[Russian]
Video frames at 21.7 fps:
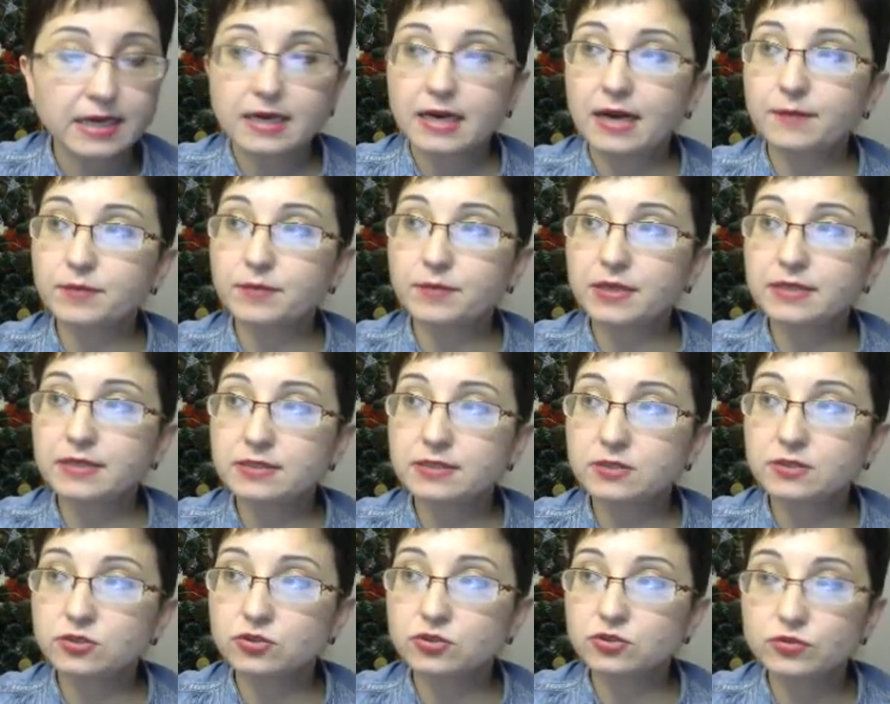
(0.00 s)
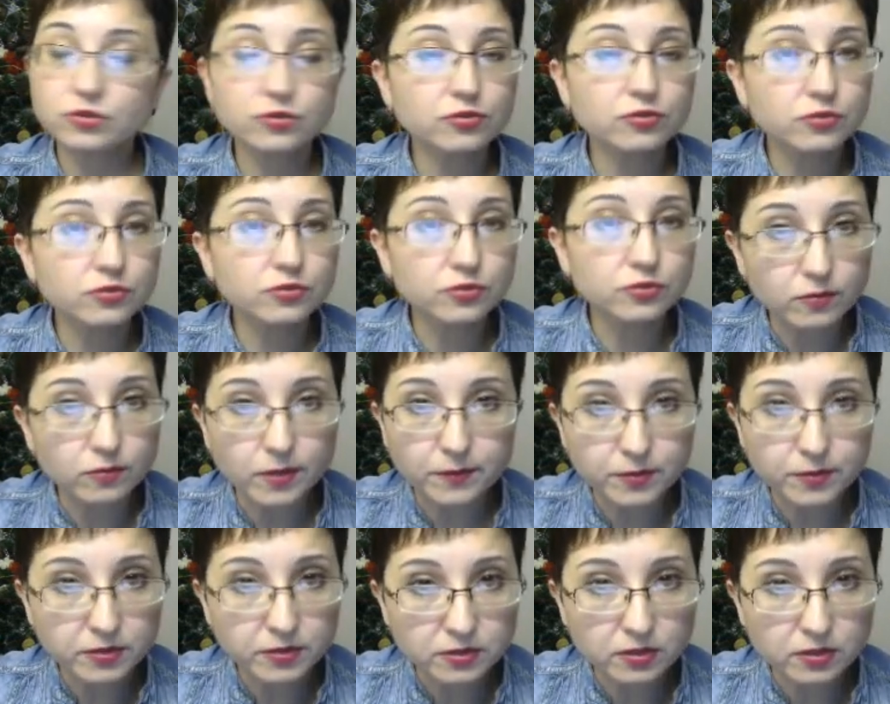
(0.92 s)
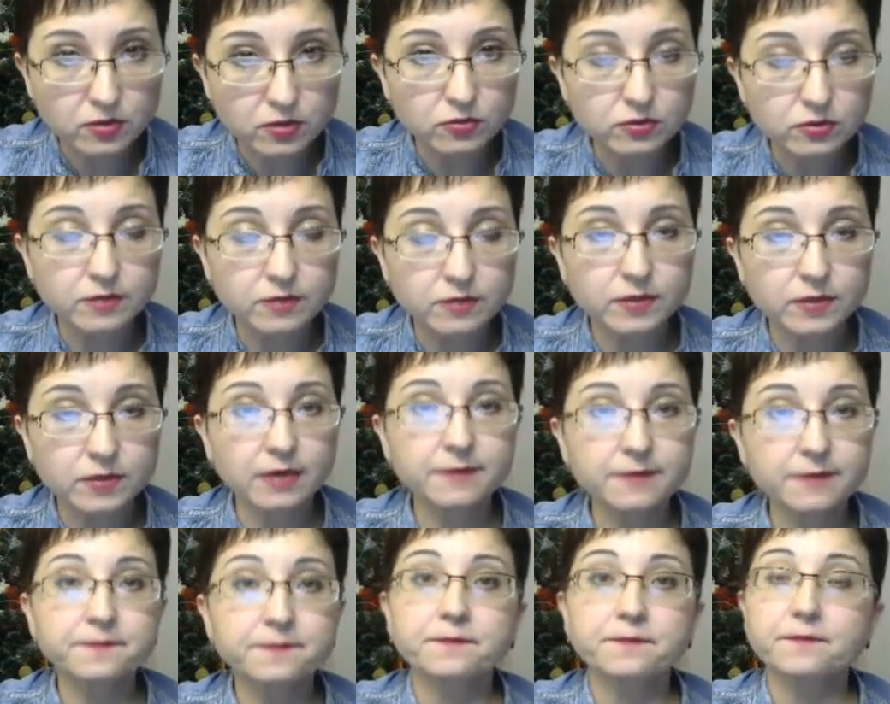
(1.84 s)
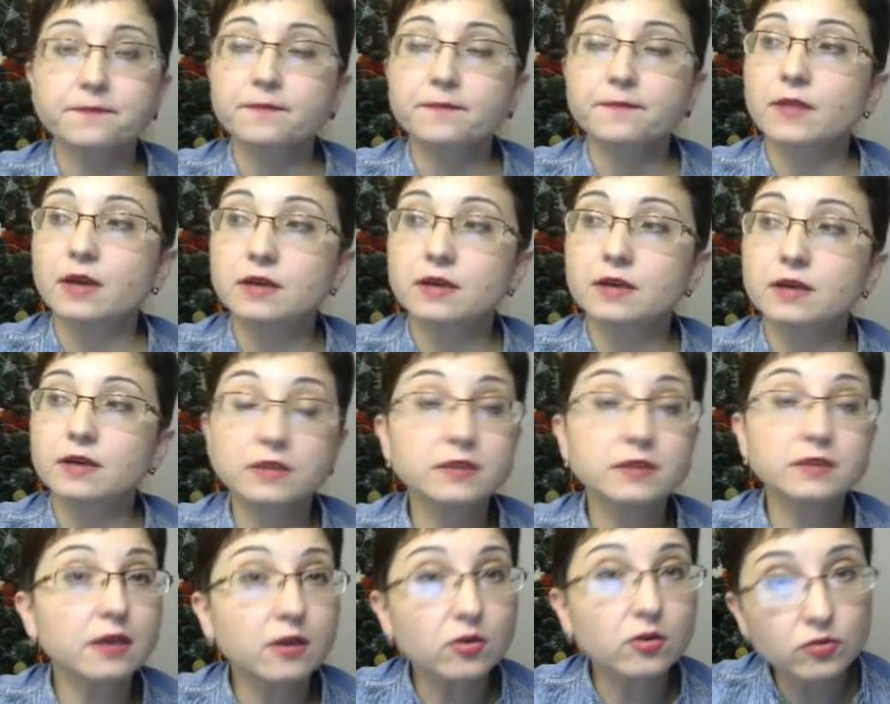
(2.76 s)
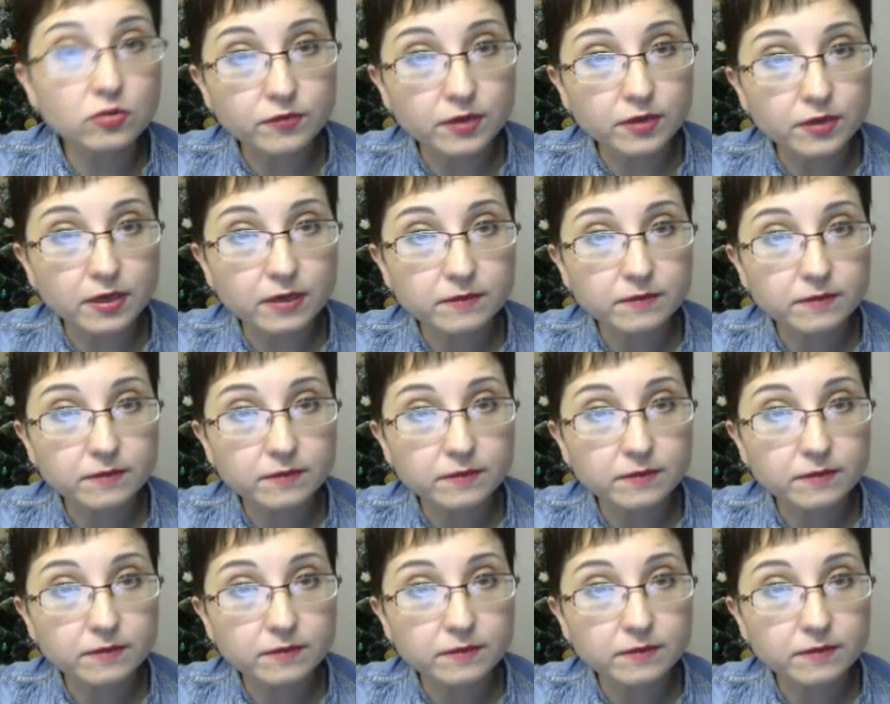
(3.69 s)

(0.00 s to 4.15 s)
Обладать еще и чутьем определенным, да, э, хладнокровие,